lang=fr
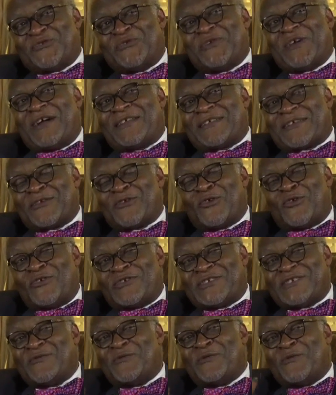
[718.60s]
je suis rentré de
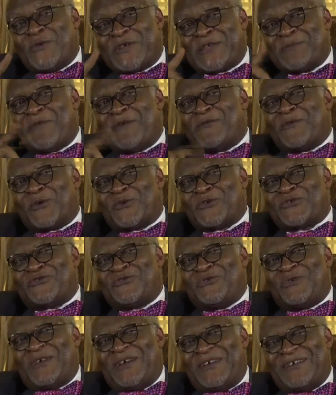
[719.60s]
Londres, c'est vous, qui m'avez
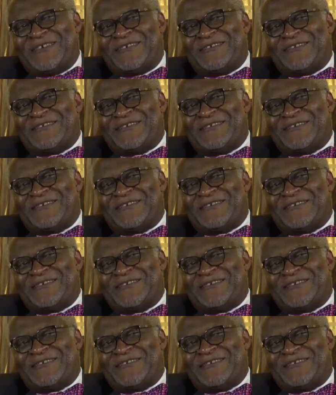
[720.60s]
reçu. Hein.